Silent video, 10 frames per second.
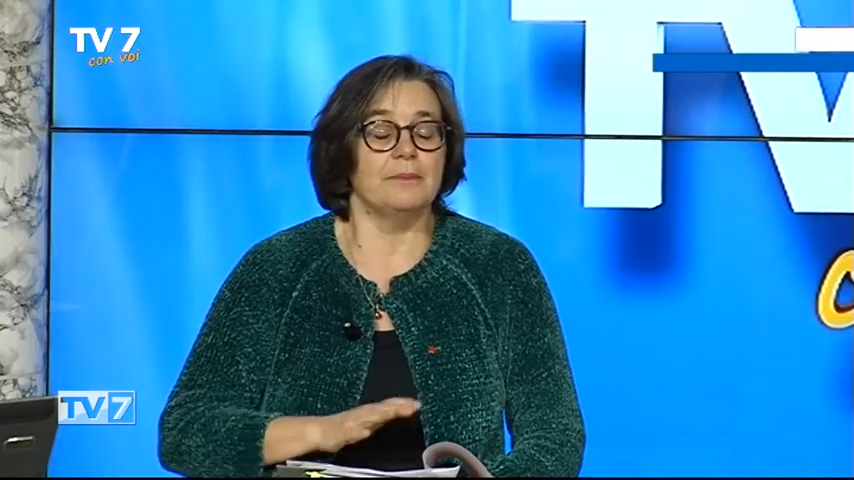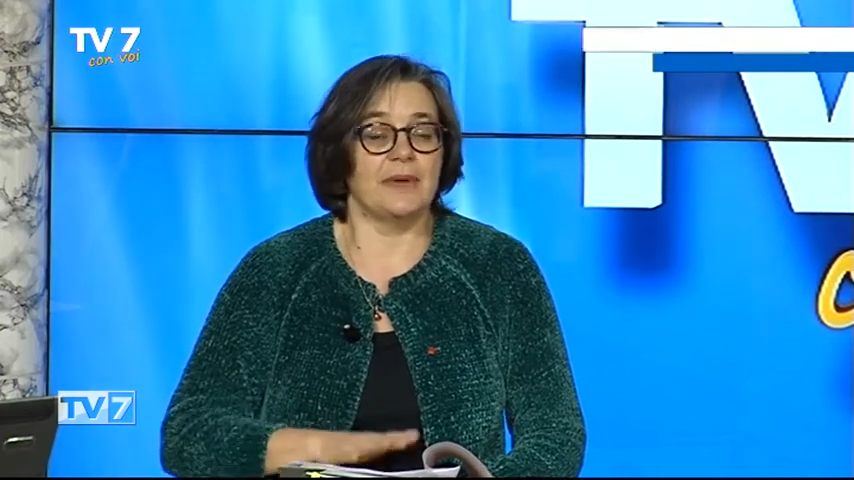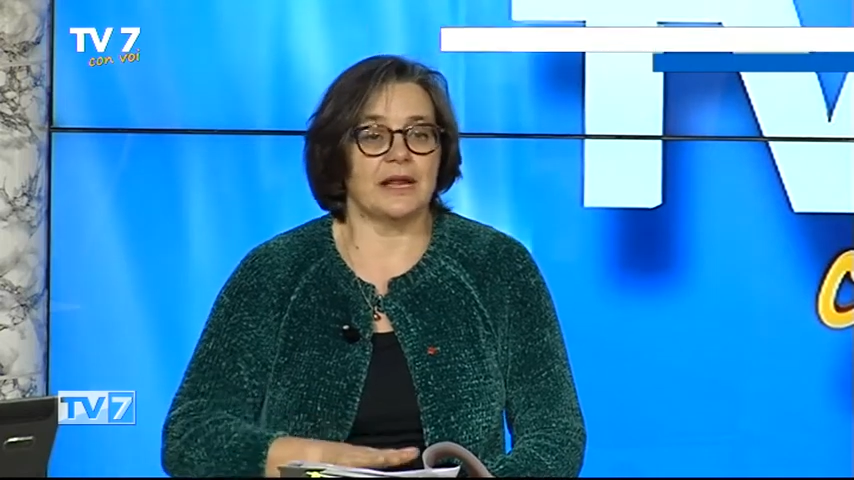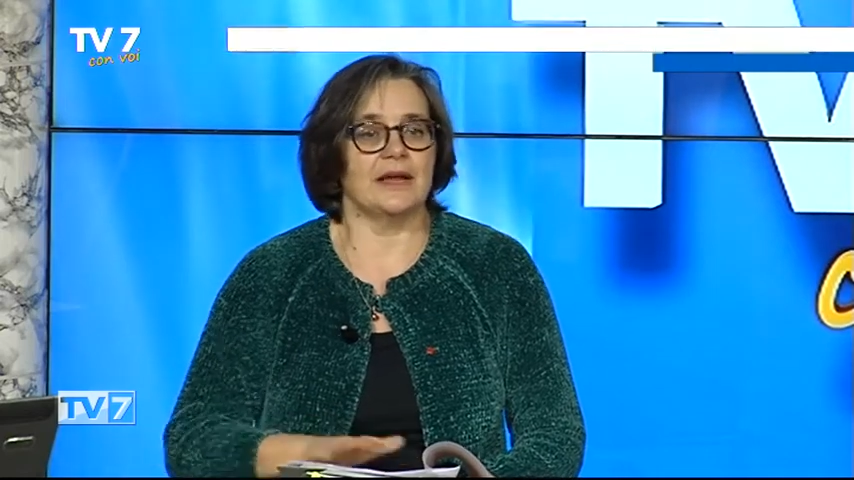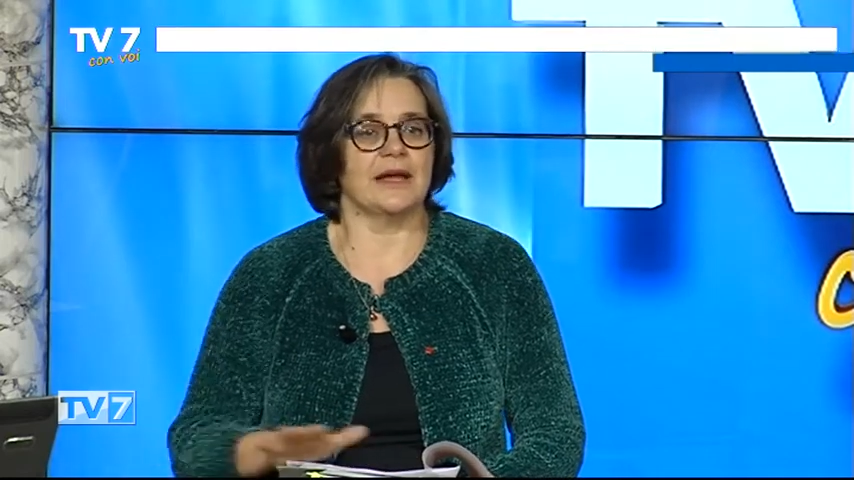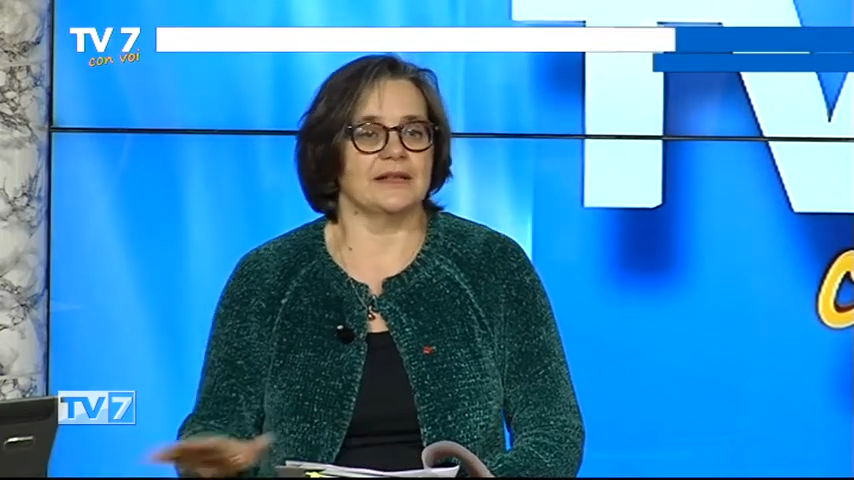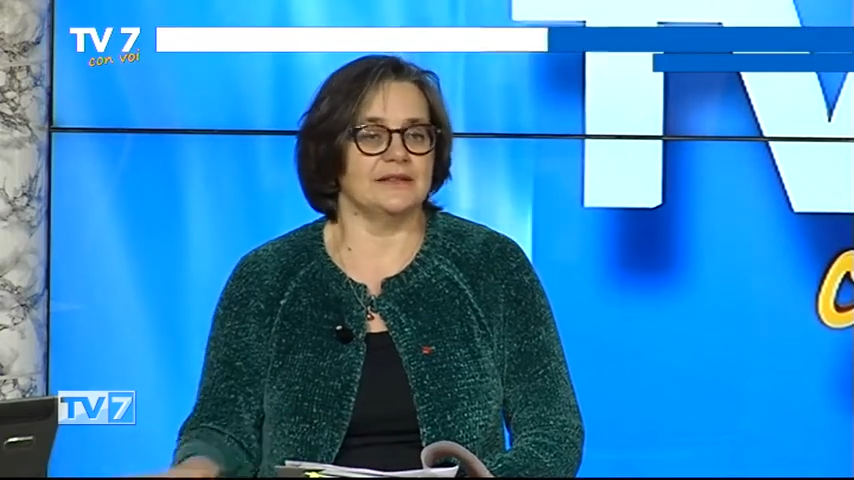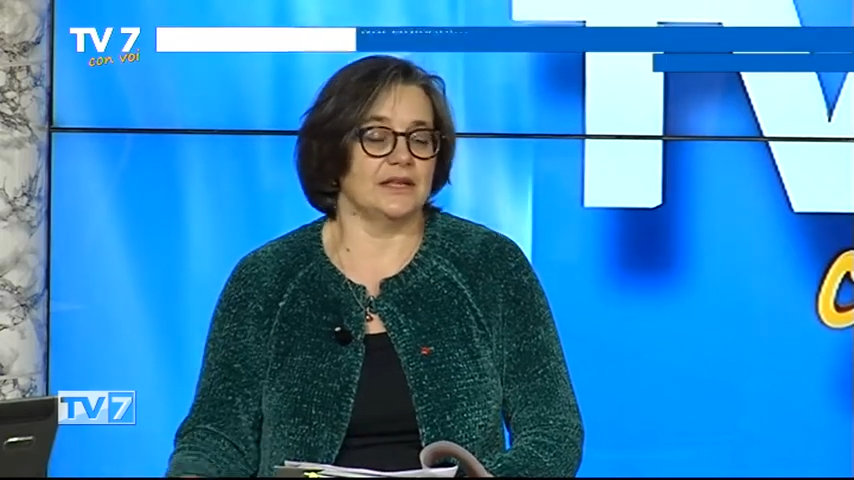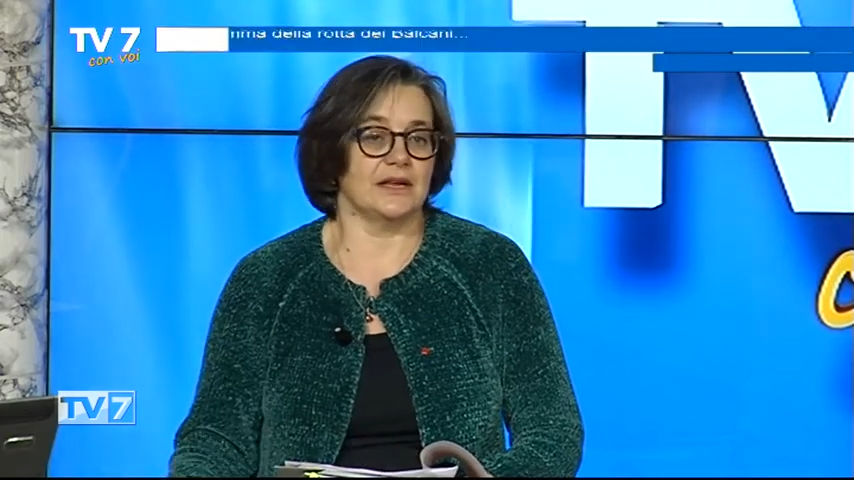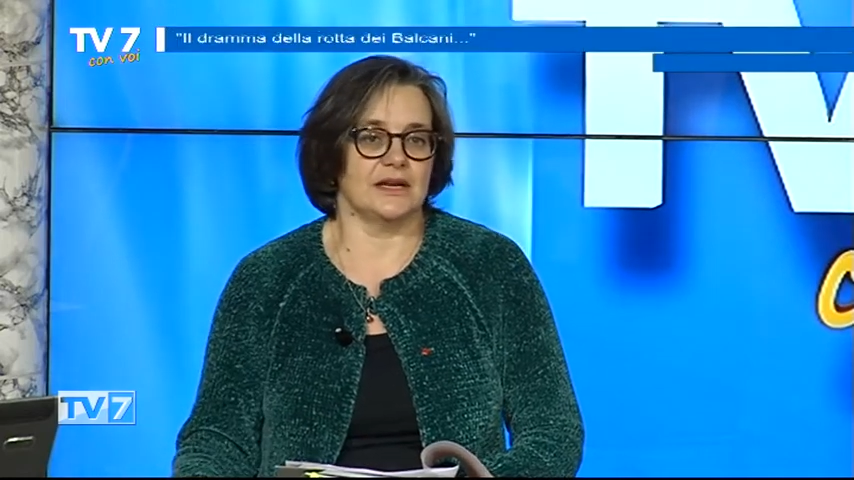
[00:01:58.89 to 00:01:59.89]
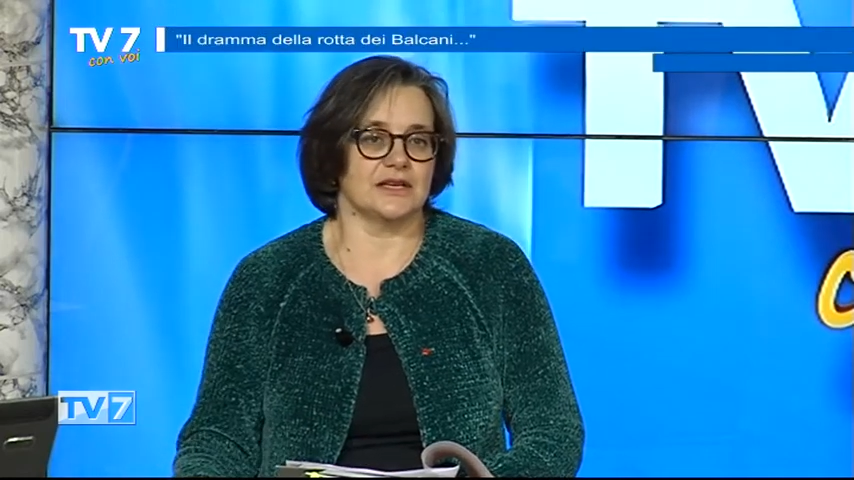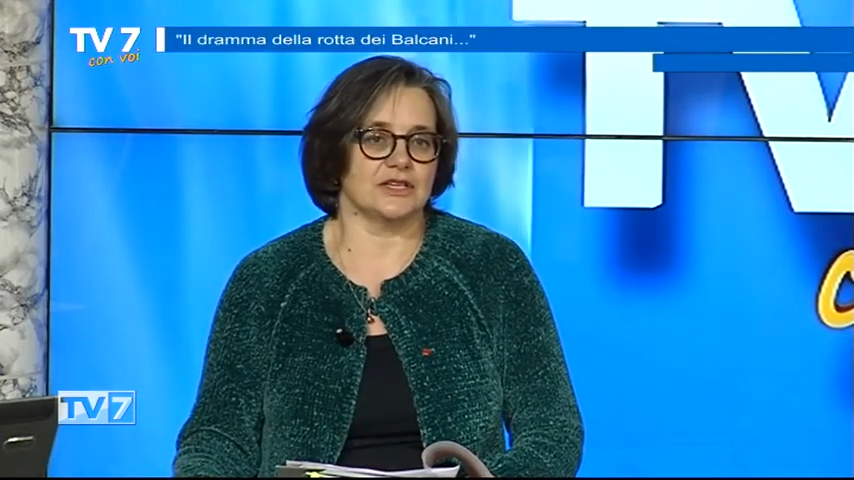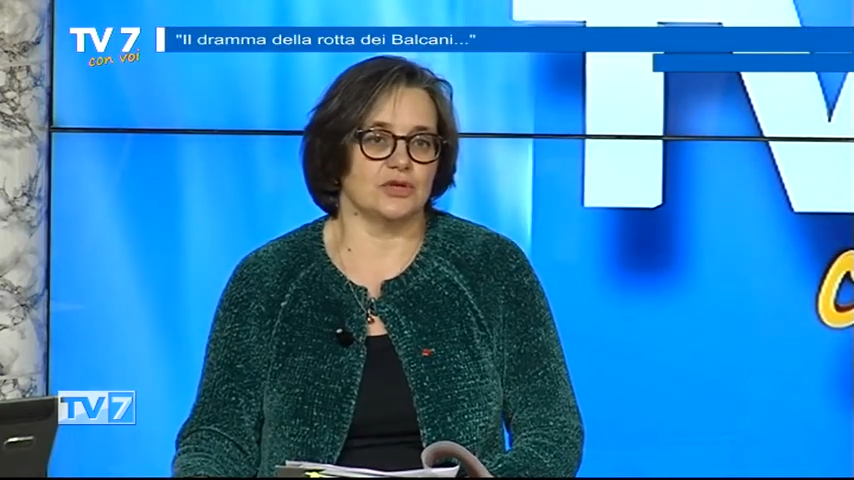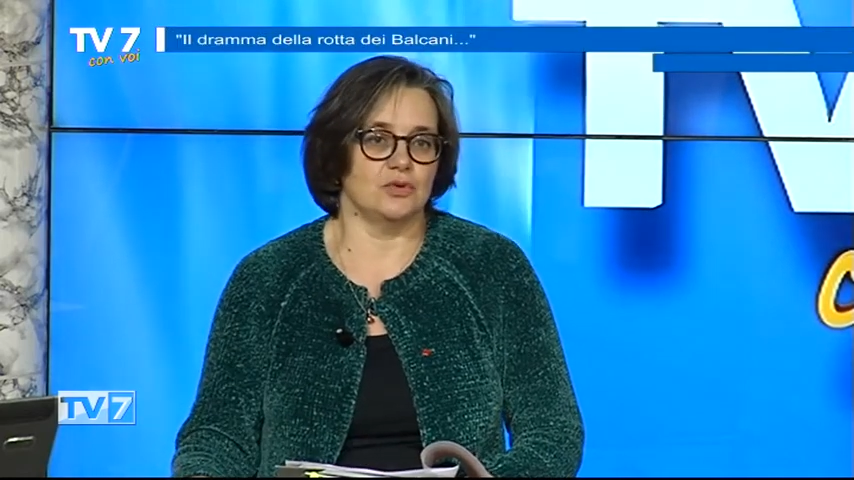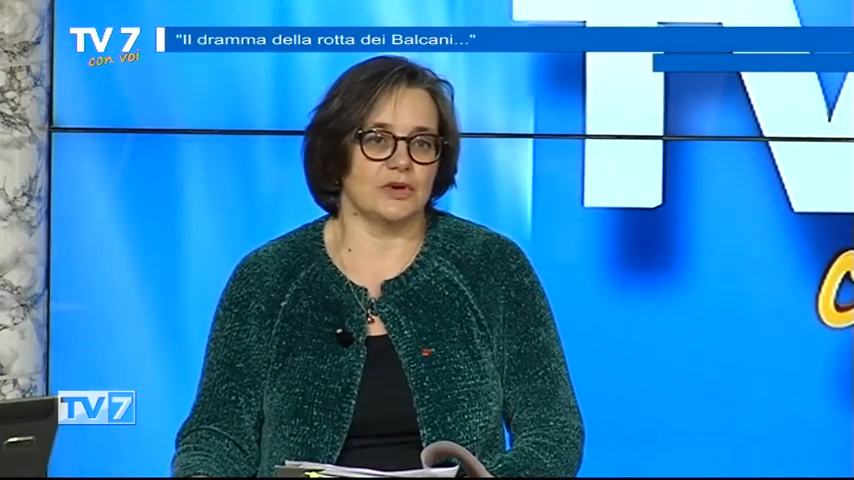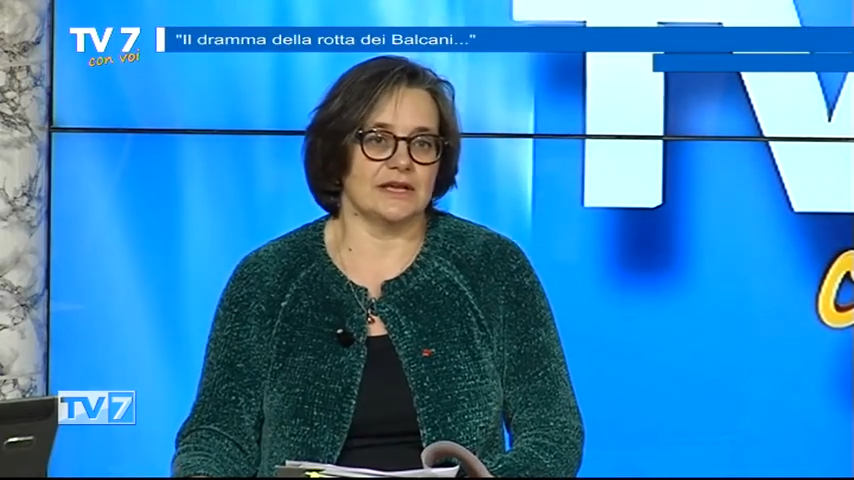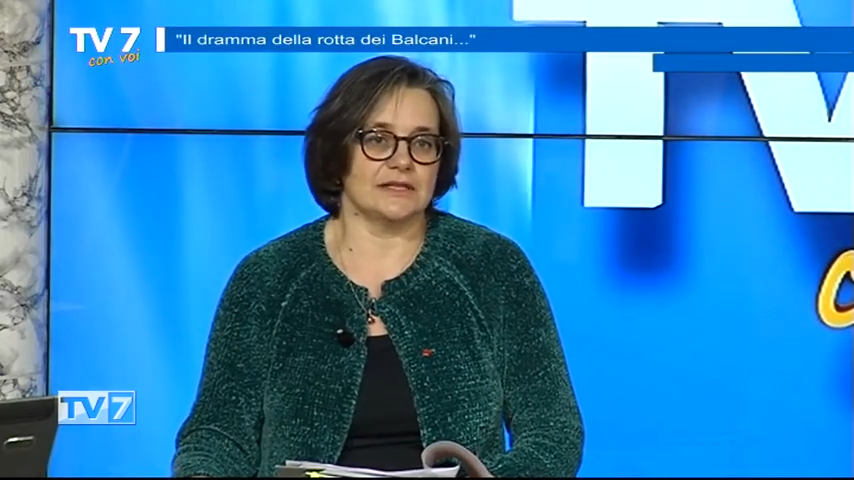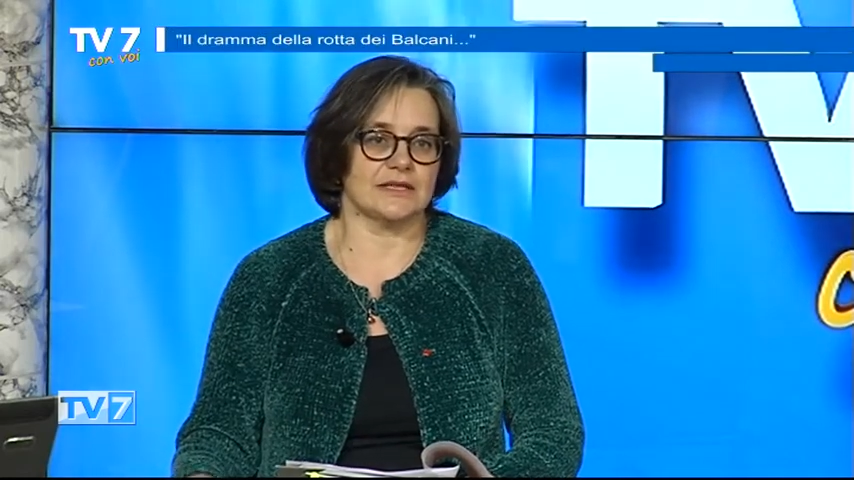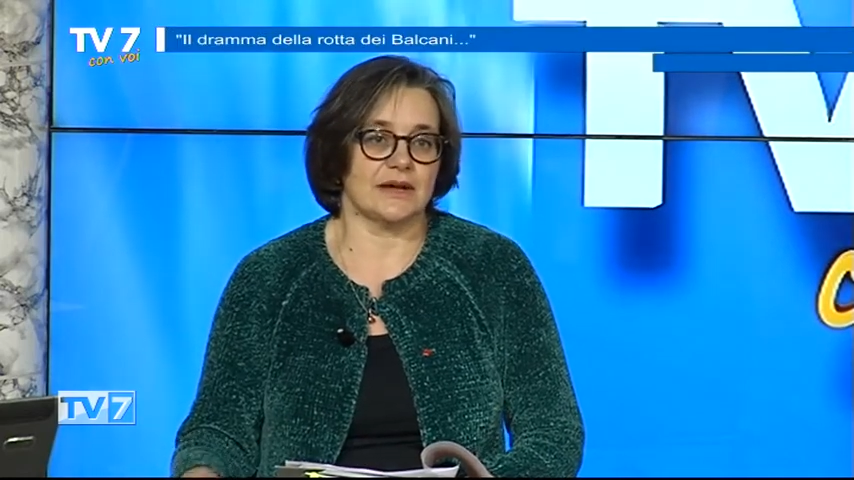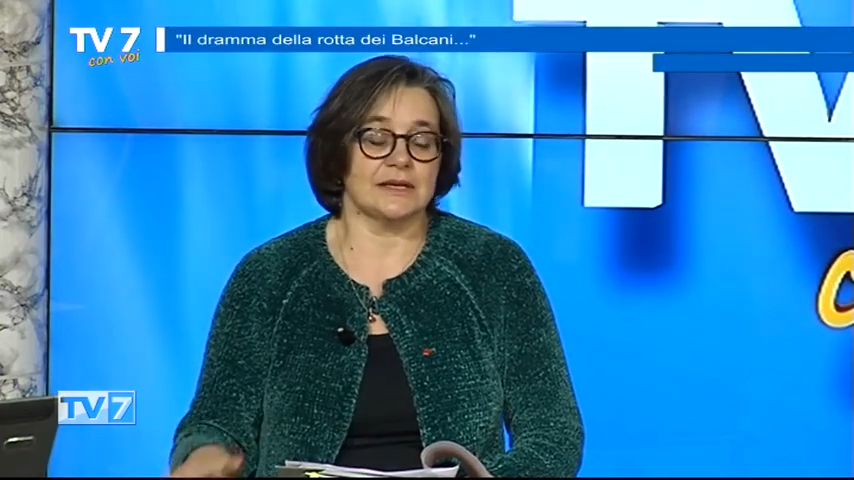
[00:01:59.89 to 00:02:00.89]
per garantire la
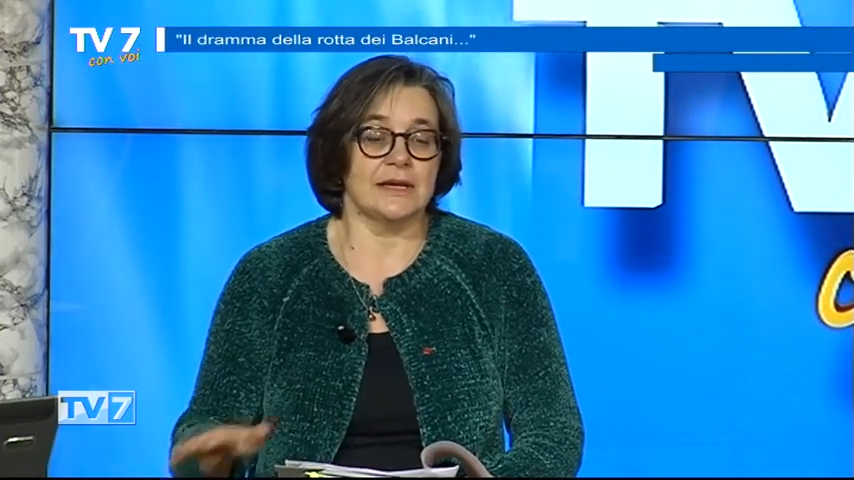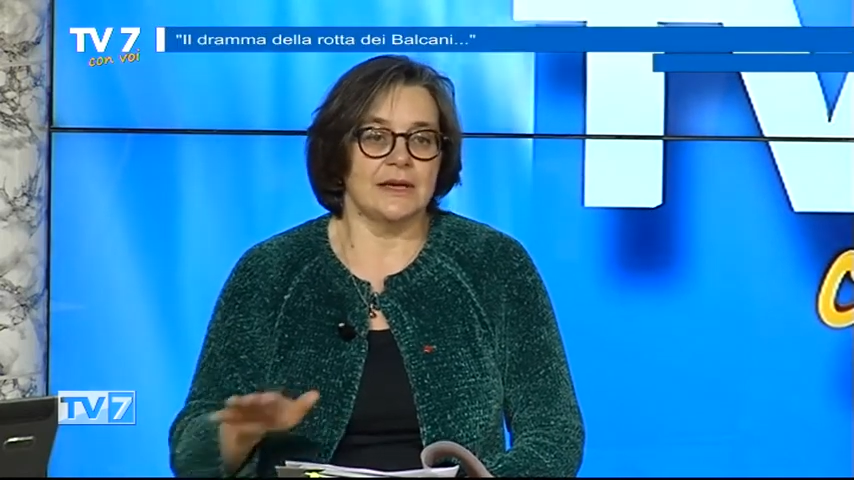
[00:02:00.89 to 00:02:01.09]
sicurezza